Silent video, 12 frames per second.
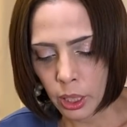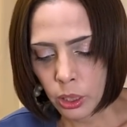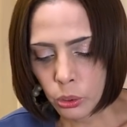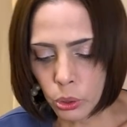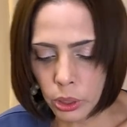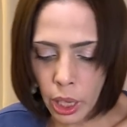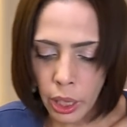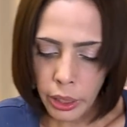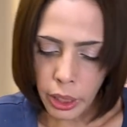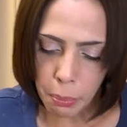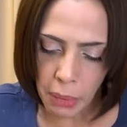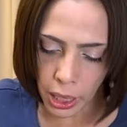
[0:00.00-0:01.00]
そして、
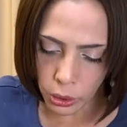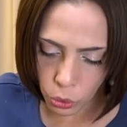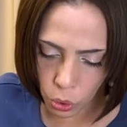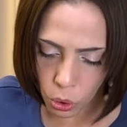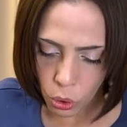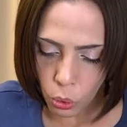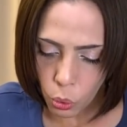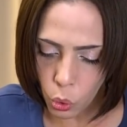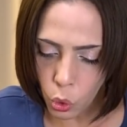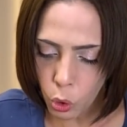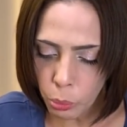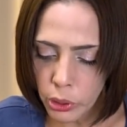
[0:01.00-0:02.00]
今の
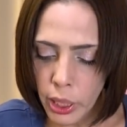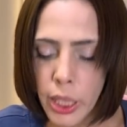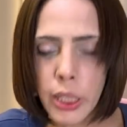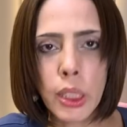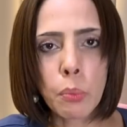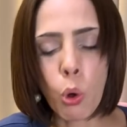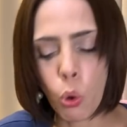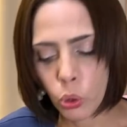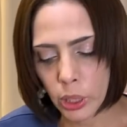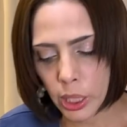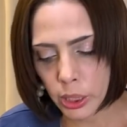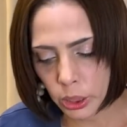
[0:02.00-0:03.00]
法務大臣も
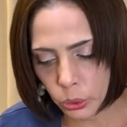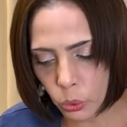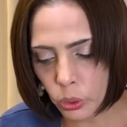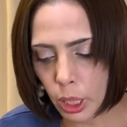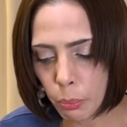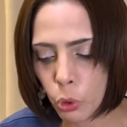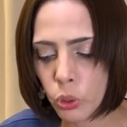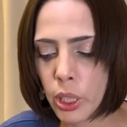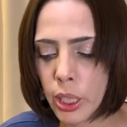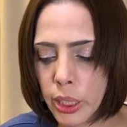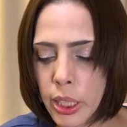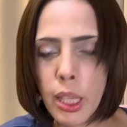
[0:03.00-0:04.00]
同じような問
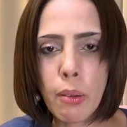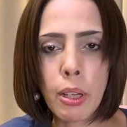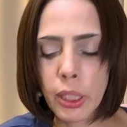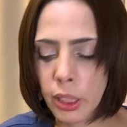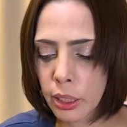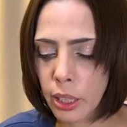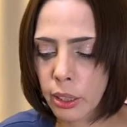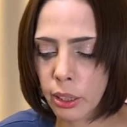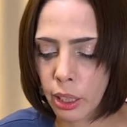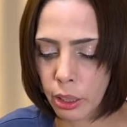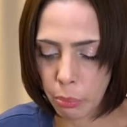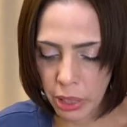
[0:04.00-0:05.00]
題で騒ぎになっ
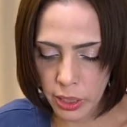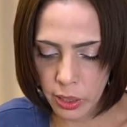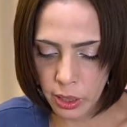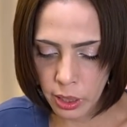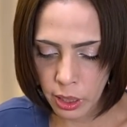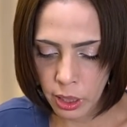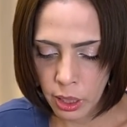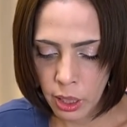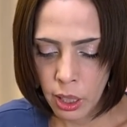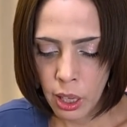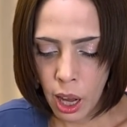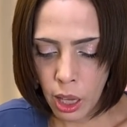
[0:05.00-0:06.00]
ています。
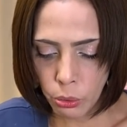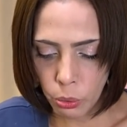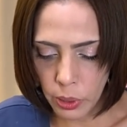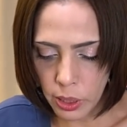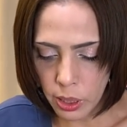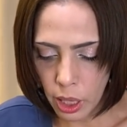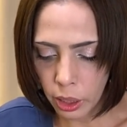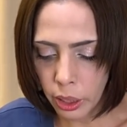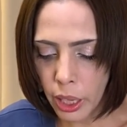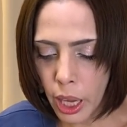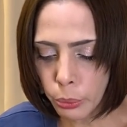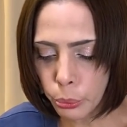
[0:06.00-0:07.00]
あとですね、
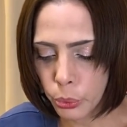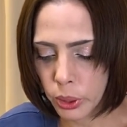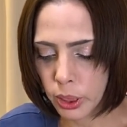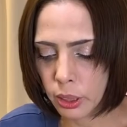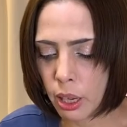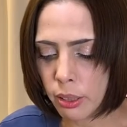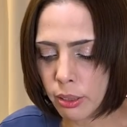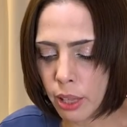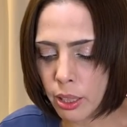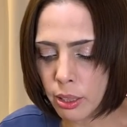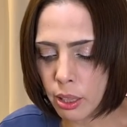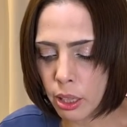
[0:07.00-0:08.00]
慰安婦支援
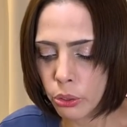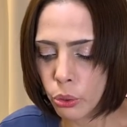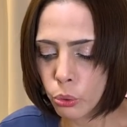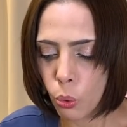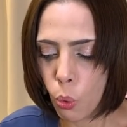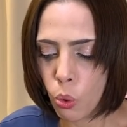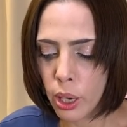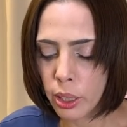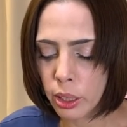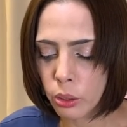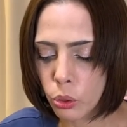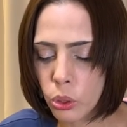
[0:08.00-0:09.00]
団体によるお
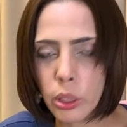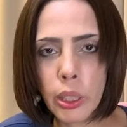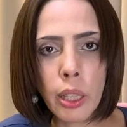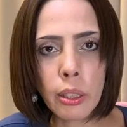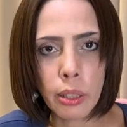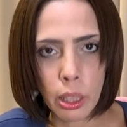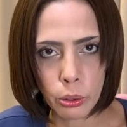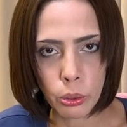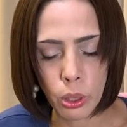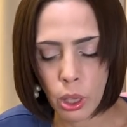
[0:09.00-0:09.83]
金のスキャンダル。